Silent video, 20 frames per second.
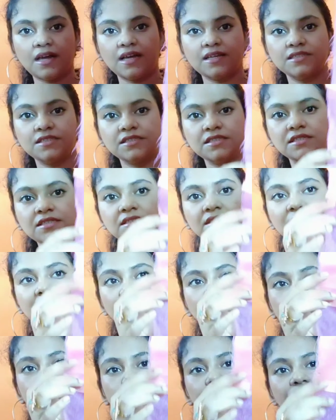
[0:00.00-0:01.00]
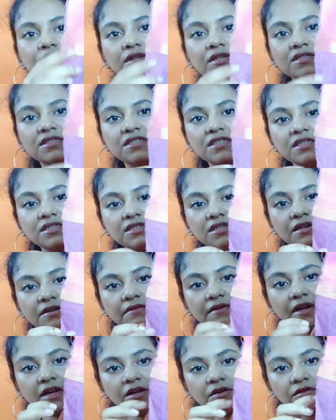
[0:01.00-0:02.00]
एज इट इज है आपको ये स्टिच
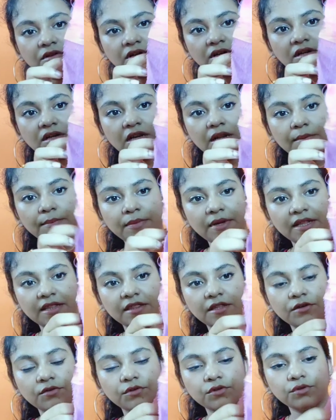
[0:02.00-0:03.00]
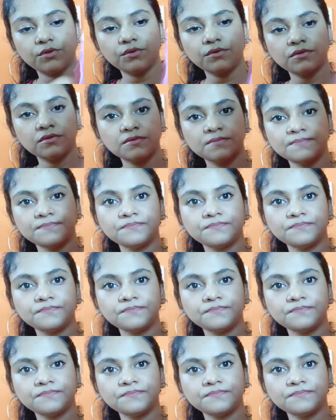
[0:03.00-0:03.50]
करवाना होगा अगर आप लेते हो तो